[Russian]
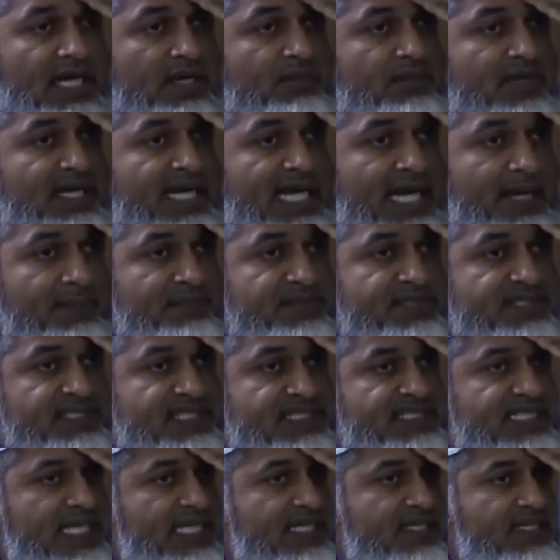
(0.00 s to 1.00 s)
И как
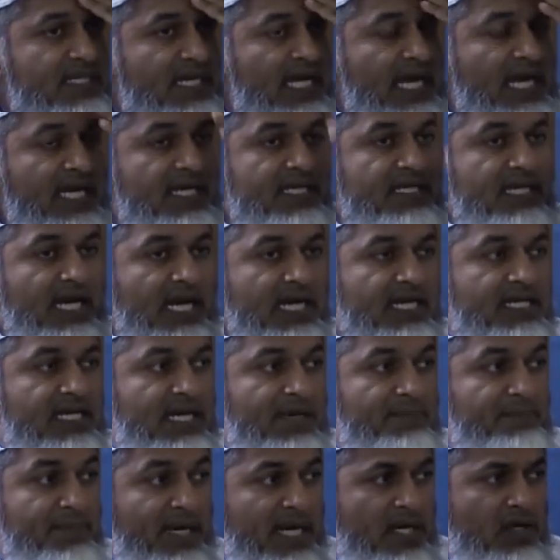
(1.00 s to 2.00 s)
получилось,
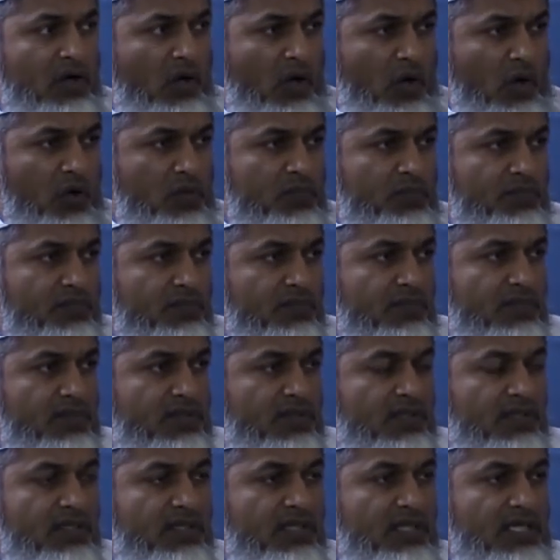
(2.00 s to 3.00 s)
возвращаюсь домой.
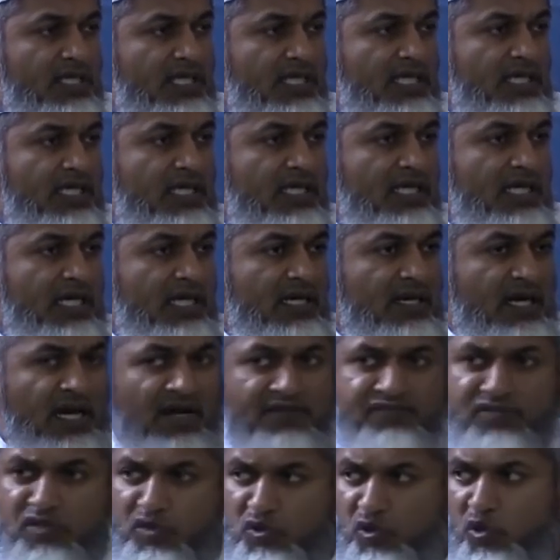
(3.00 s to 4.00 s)

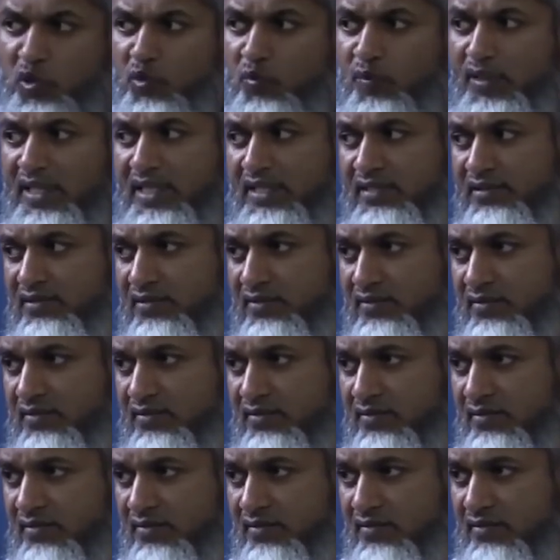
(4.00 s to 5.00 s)
Две недели отсутствовал.
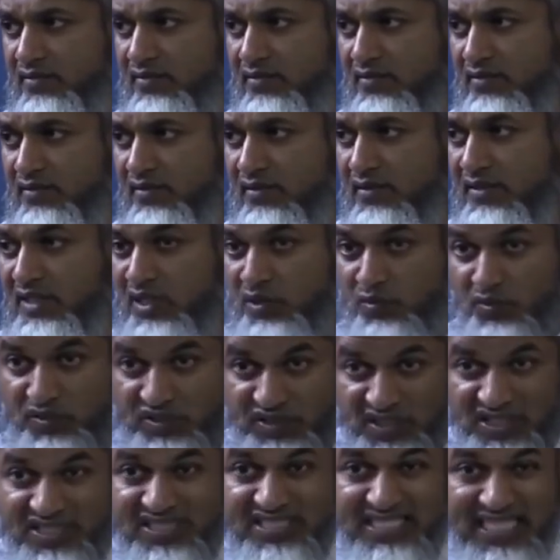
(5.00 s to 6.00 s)
Это
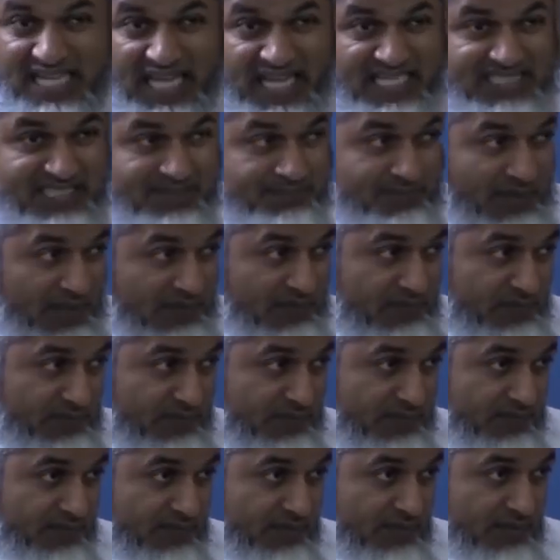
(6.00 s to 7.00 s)
вот в том месяце
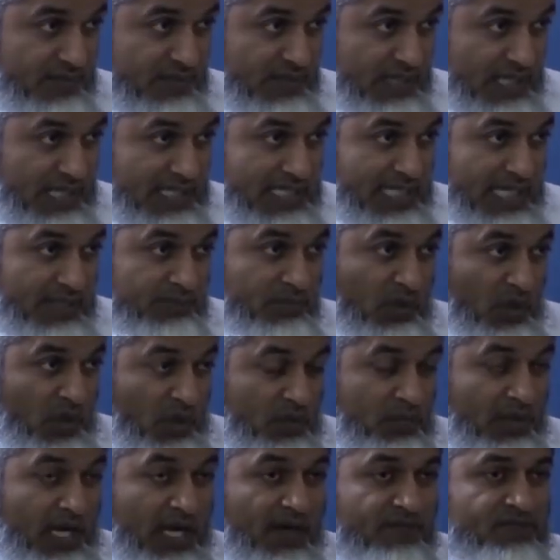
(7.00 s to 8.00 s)
было. Домой
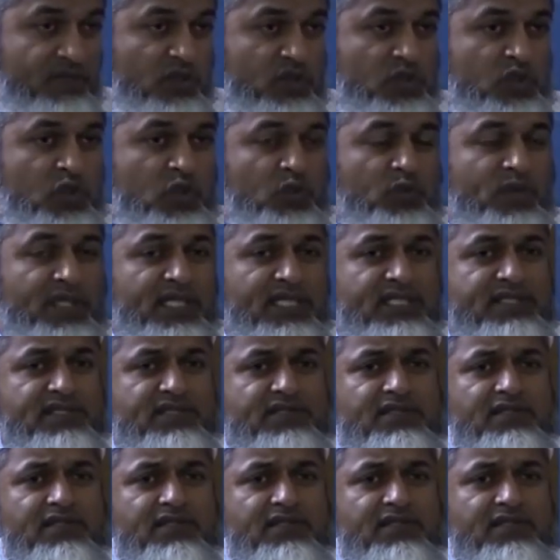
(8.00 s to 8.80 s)
возвращаюсь,